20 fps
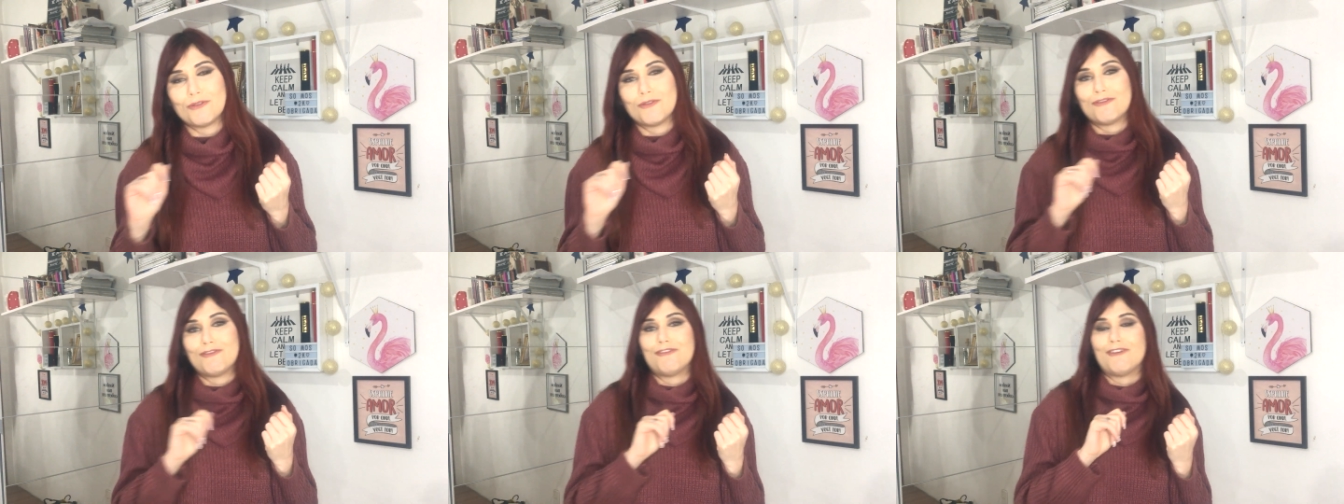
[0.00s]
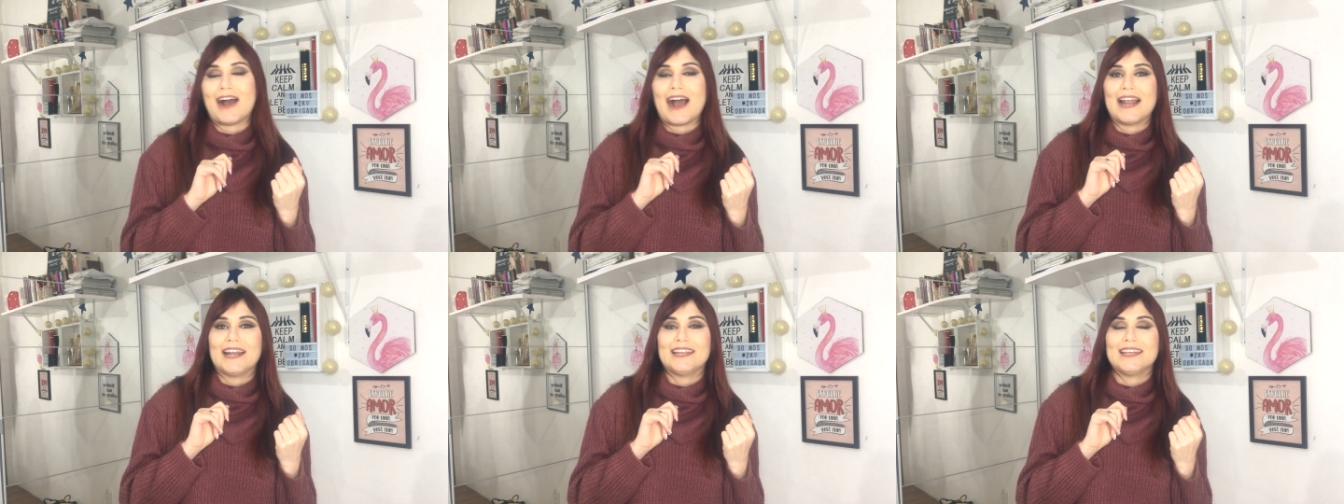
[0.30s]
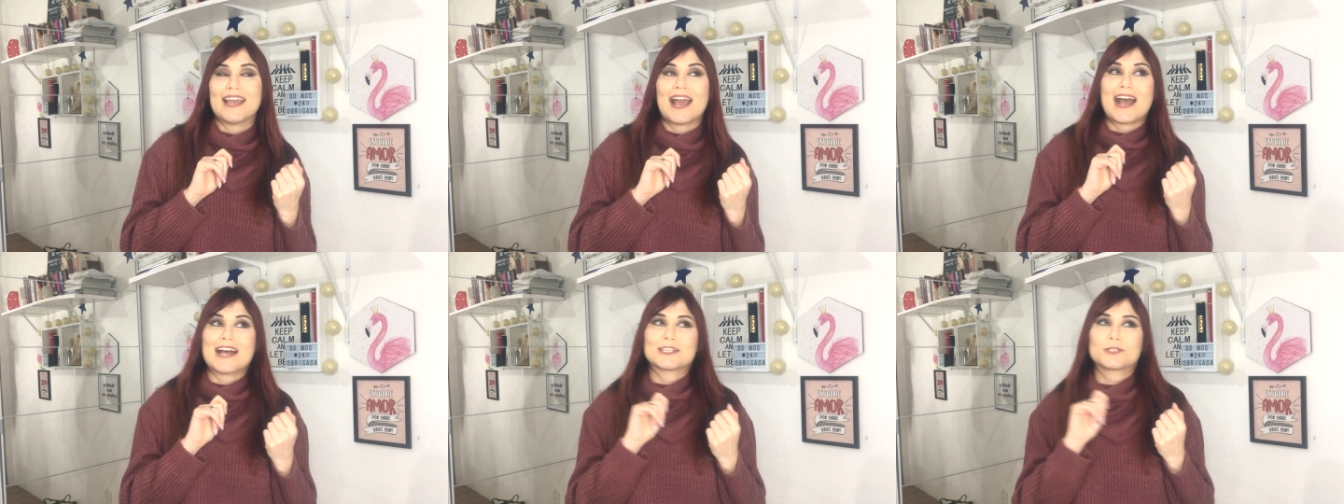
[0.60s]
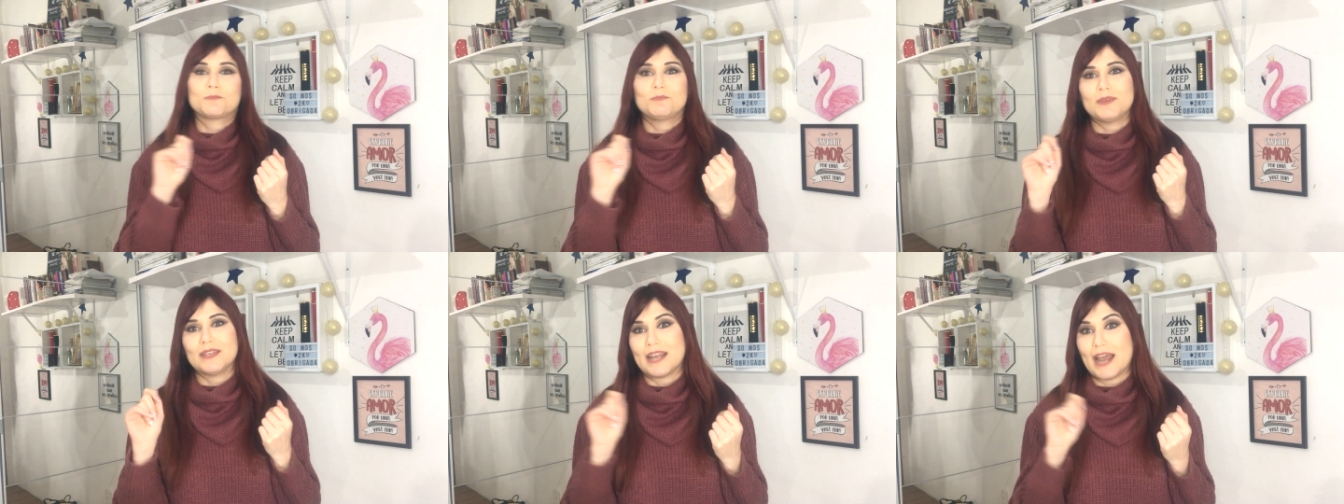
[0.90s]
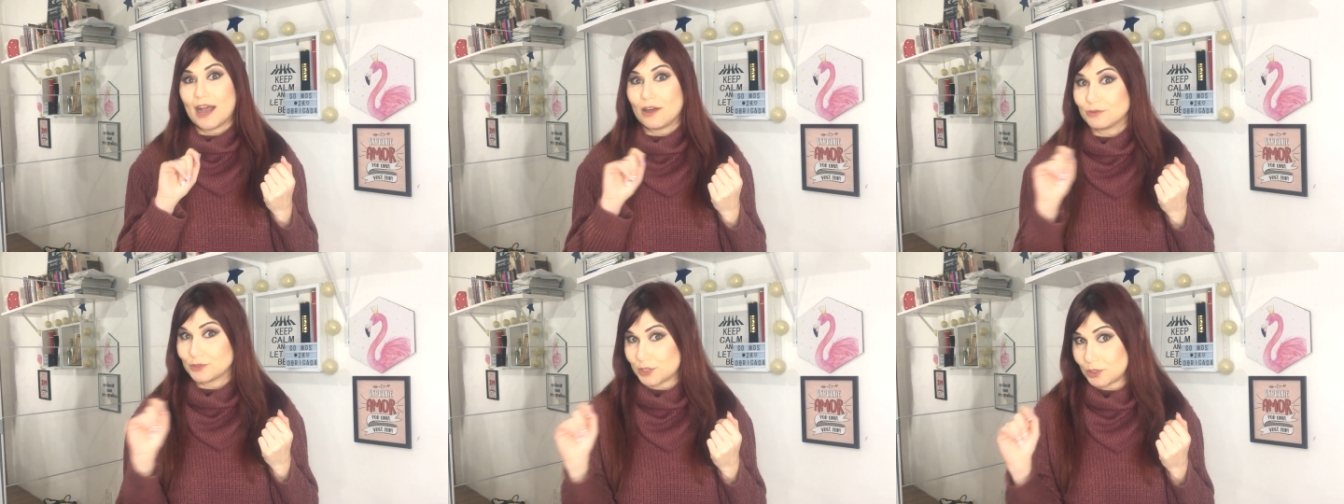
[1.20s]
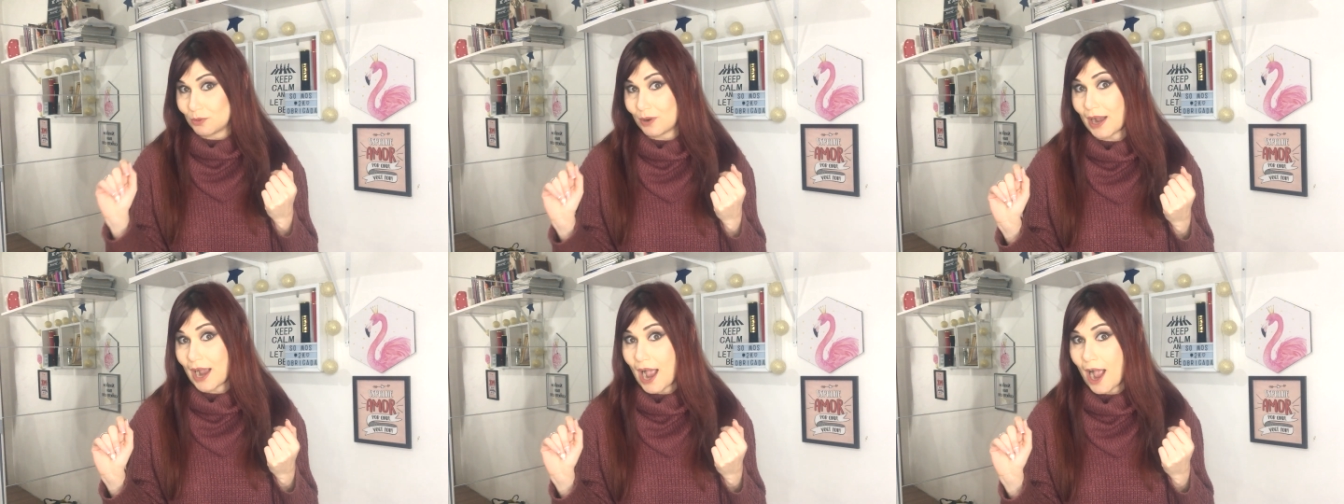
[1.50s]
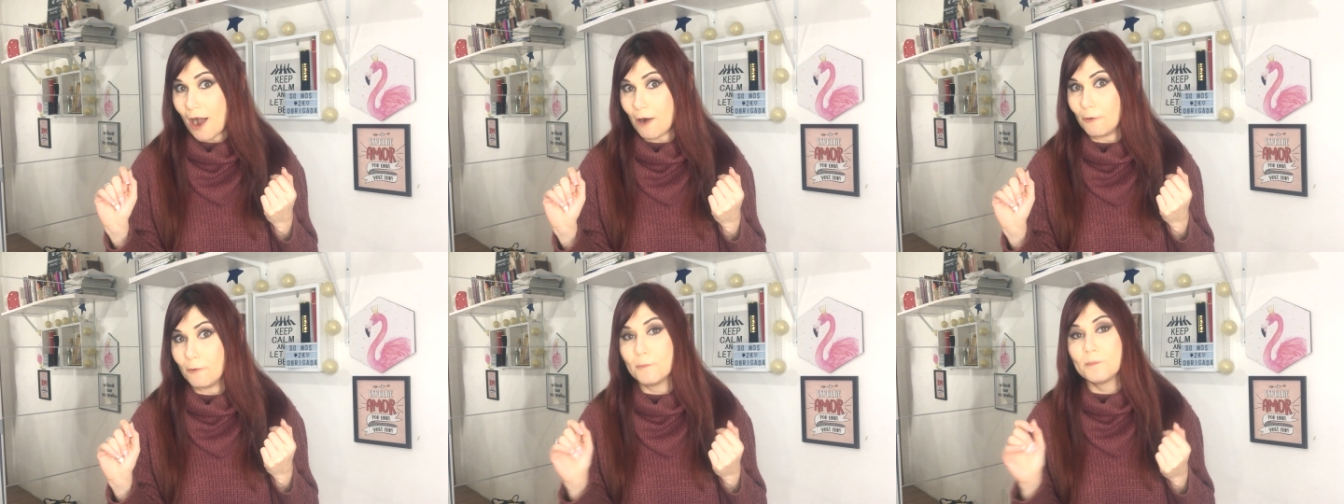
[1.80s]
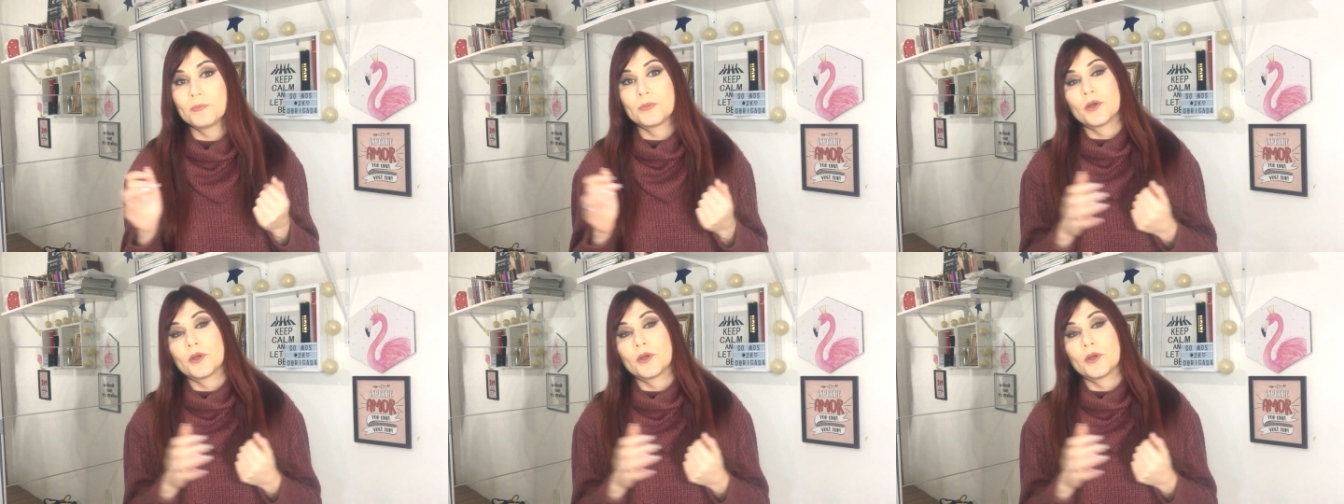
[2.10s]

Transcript: vale aspirar o seu carro,